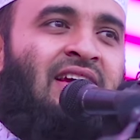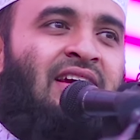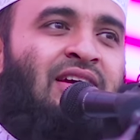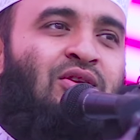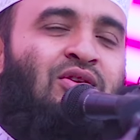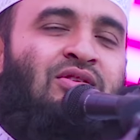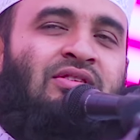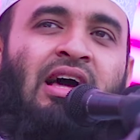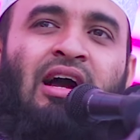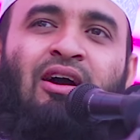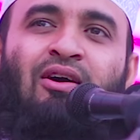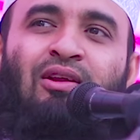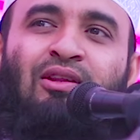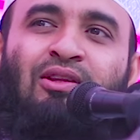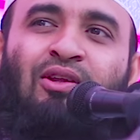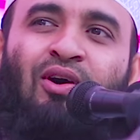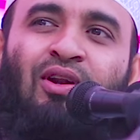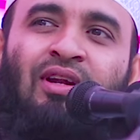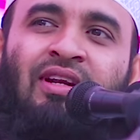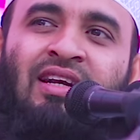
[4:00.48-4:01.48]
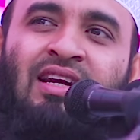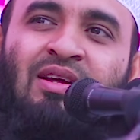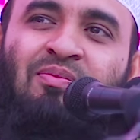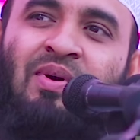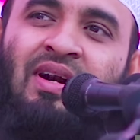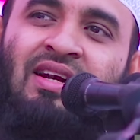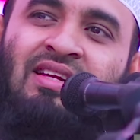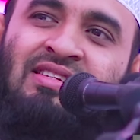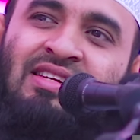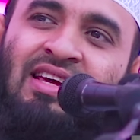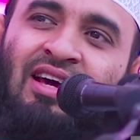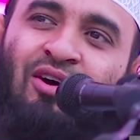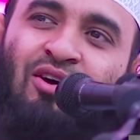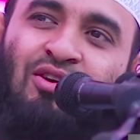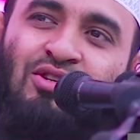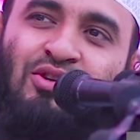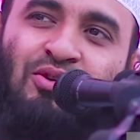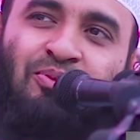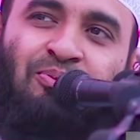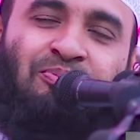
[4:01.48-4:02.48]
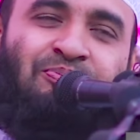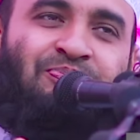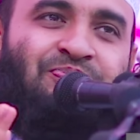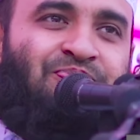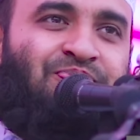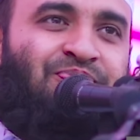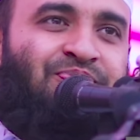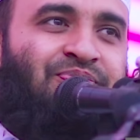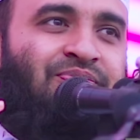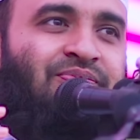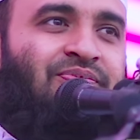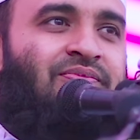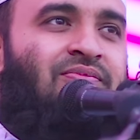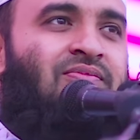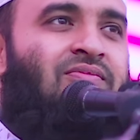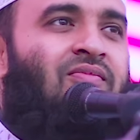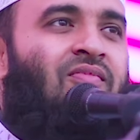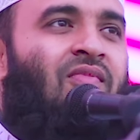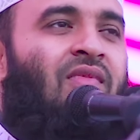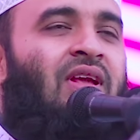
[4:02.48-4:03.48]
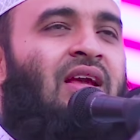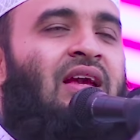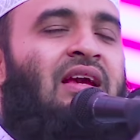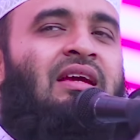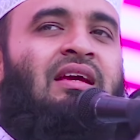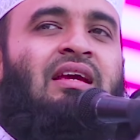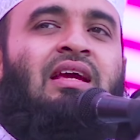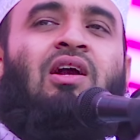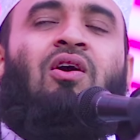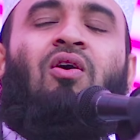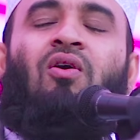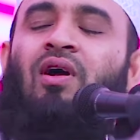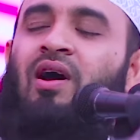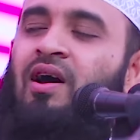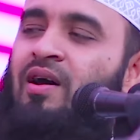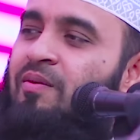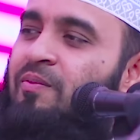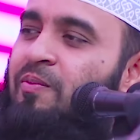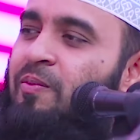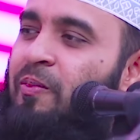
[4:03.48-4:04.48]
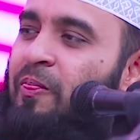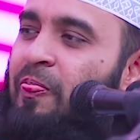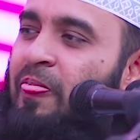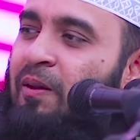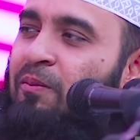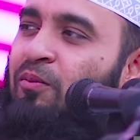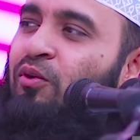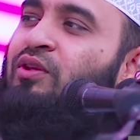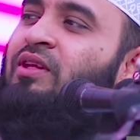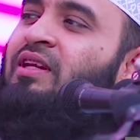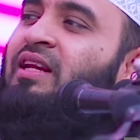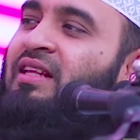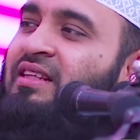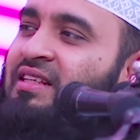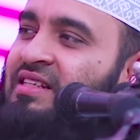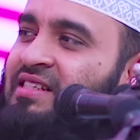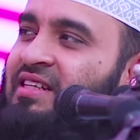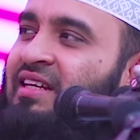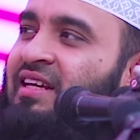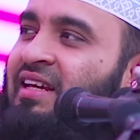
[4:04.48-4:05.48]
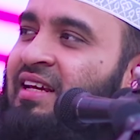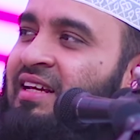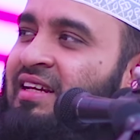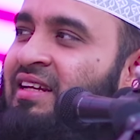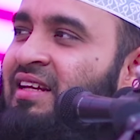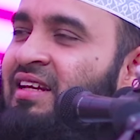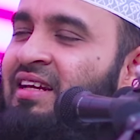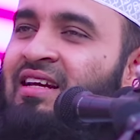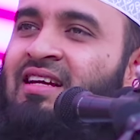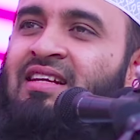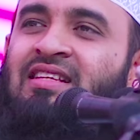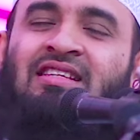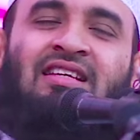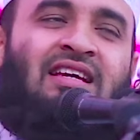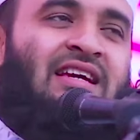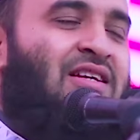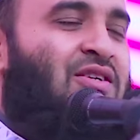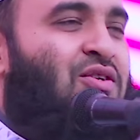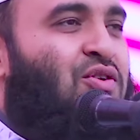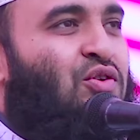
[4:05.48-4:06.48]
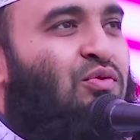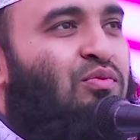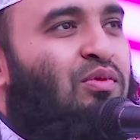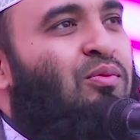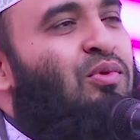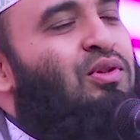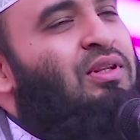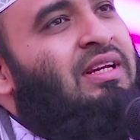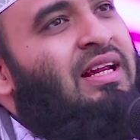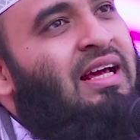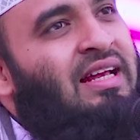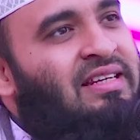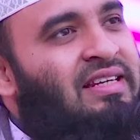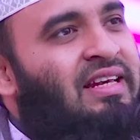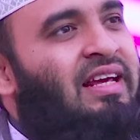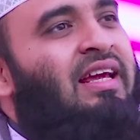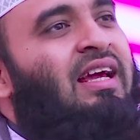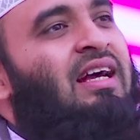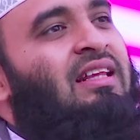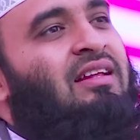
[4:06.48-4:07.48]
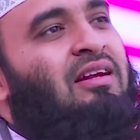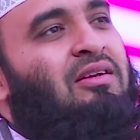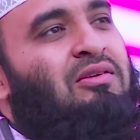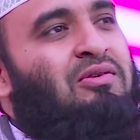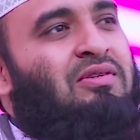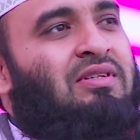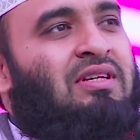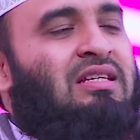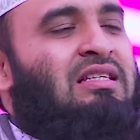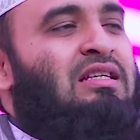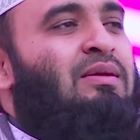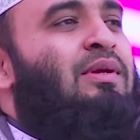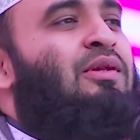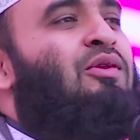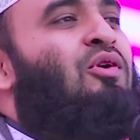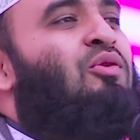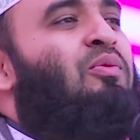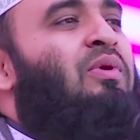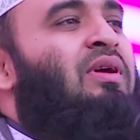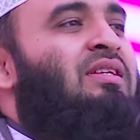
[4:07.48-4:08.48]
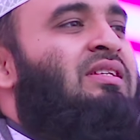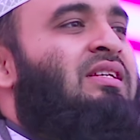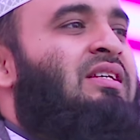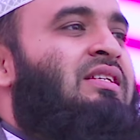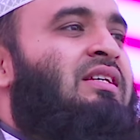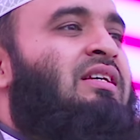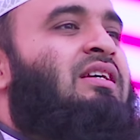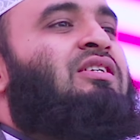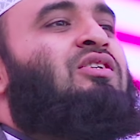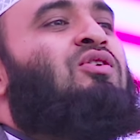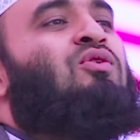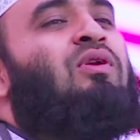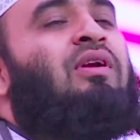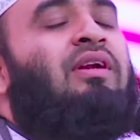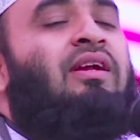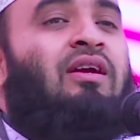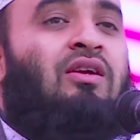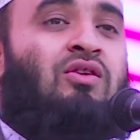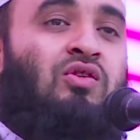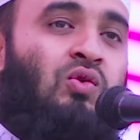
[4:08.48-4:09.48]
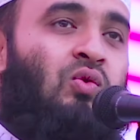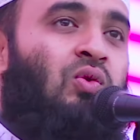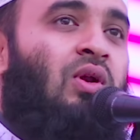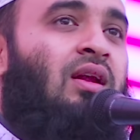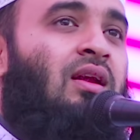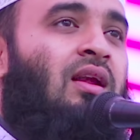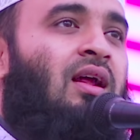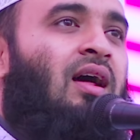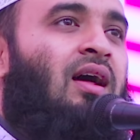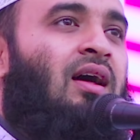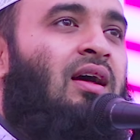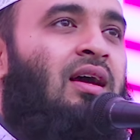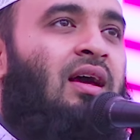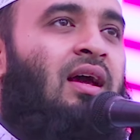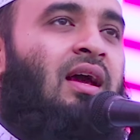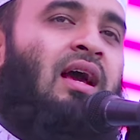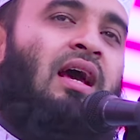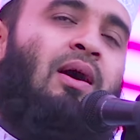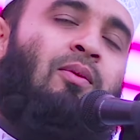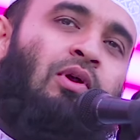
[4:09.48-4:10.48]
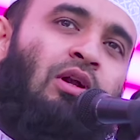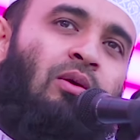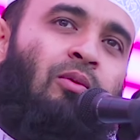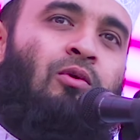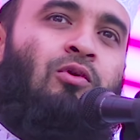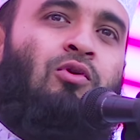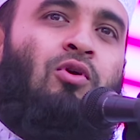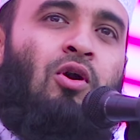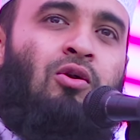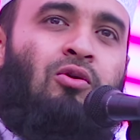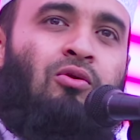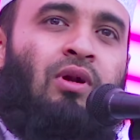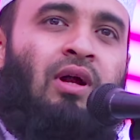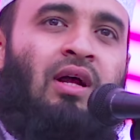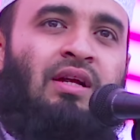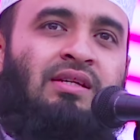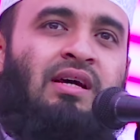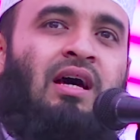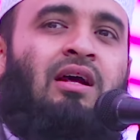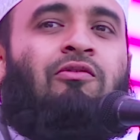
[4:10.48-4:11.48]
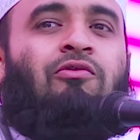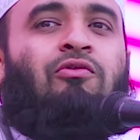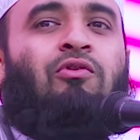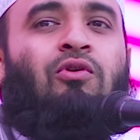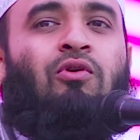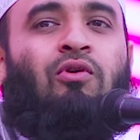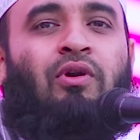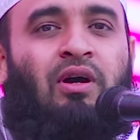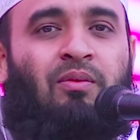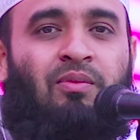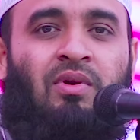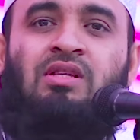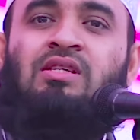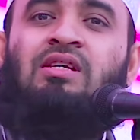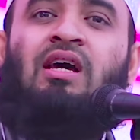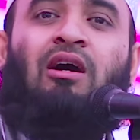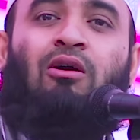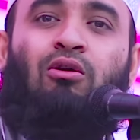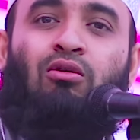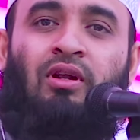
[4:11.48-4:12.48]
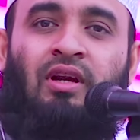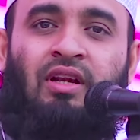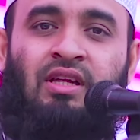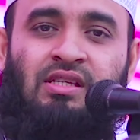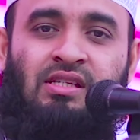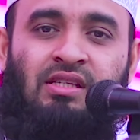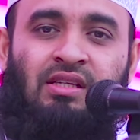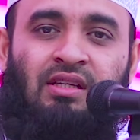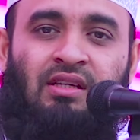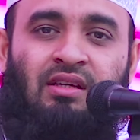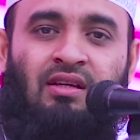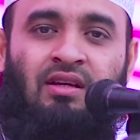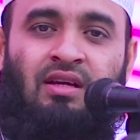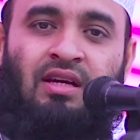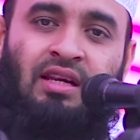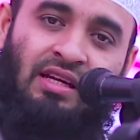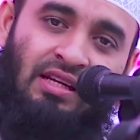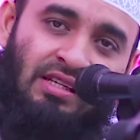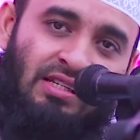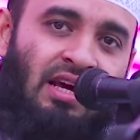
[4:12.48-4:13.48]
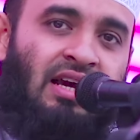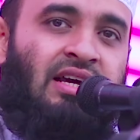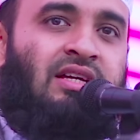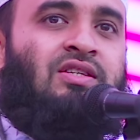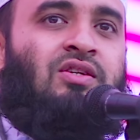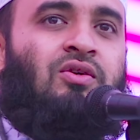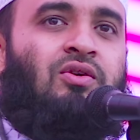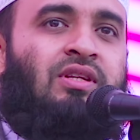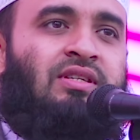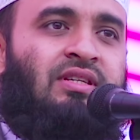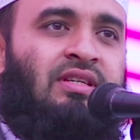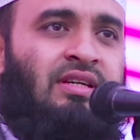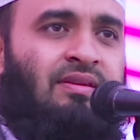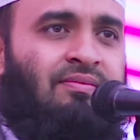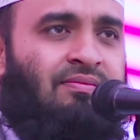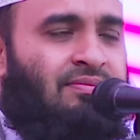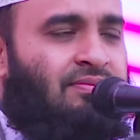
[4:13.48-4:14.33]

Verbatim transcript: কিন্তু ছাগল তো অলরেডি পেটে যায় হজম কি করা মদিনাতে যে জিজ্ঞেস করবো মদিনায় যেই আল্লাহ রাসুল ইসলামের দরবারে যে জিজ্ঞেস করলেন ইয়া রাসুল আল্লাহ এমন এমন ঘটনা ঝাড়ফুঁক করে আমরা ছাগল এনেছি এটা কি জায়েজ হয়েছে